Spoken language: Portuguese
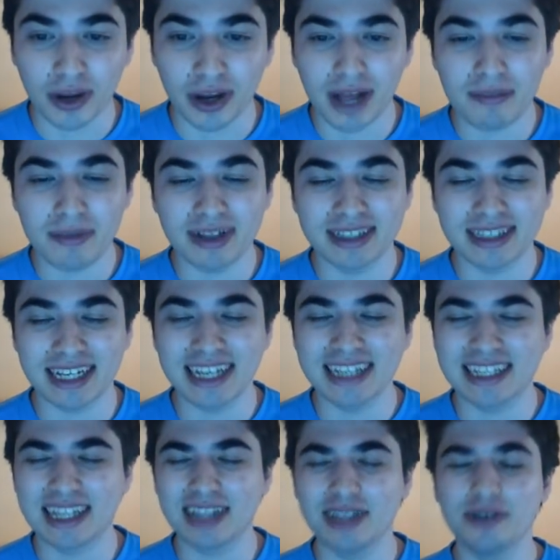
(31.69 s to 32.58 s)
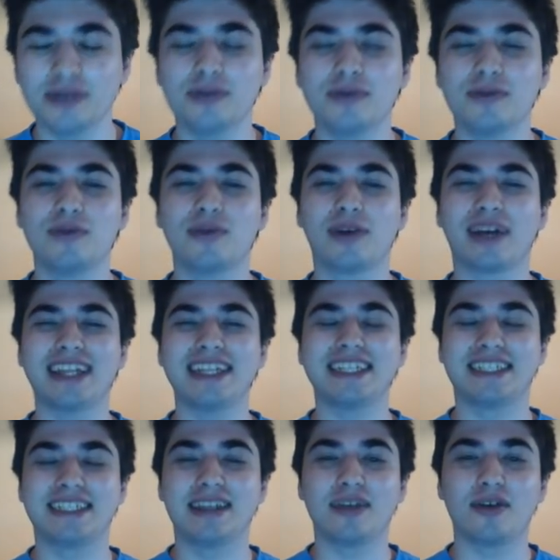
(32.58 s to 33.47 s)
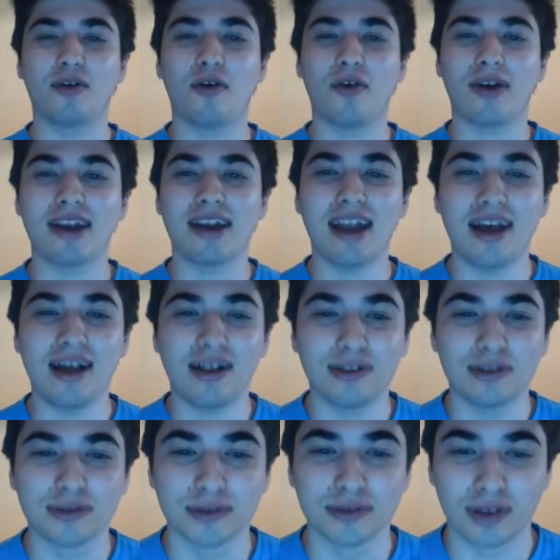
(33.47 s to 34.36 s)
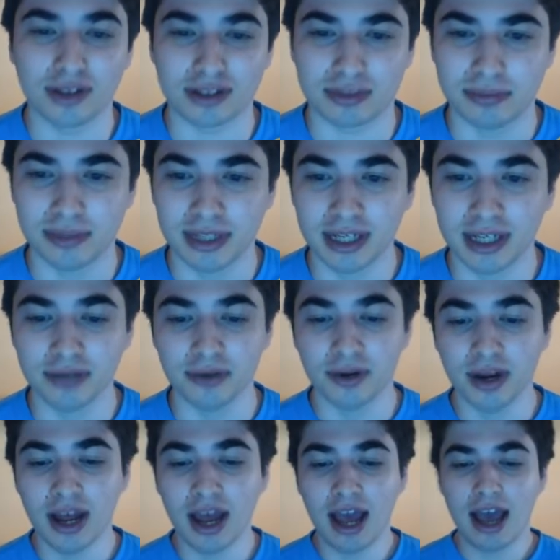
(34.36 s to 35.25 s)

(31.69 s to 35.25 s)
Real Madrid tem ali o Cristiano Ronaldo, o nosso menino.